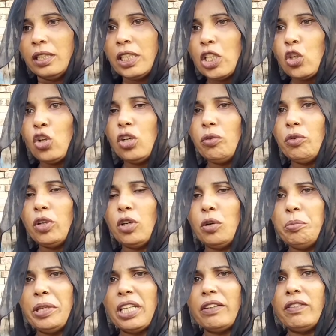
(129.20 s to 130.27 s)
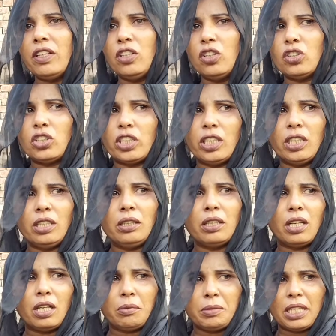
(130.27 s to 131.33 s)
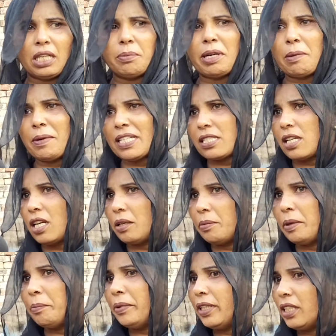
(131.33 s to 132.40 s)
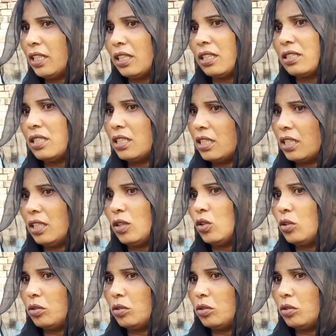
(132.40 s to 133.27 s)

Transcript: देखो वो मेरी वीडियो थी हमारे बाबा साहेब अम्बेडकर जी के